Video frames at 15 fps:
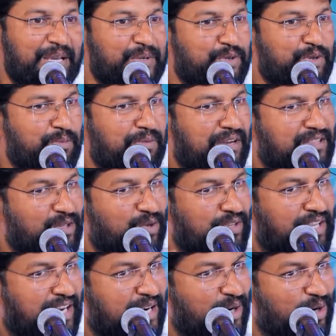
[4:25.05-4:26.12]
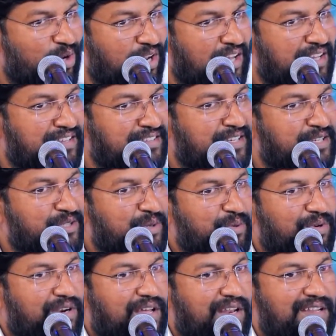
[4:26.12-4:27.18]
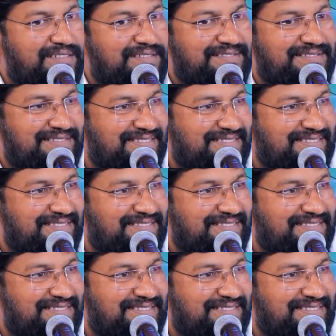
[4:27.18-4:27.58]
ఎక్కువ మాత్రం ఎక్కడున్నా ఏసైతో ఉండాలి